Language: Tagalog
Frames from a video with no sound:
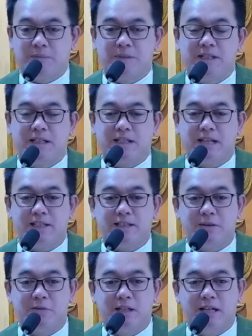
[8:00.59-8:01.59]
pag
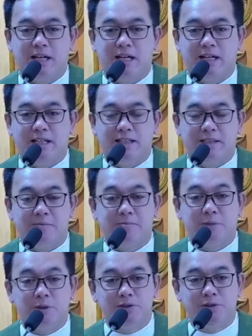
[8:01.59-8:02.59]
pinagkatiwalaan
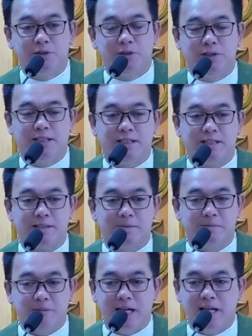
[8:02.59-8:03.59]
ng pondo ng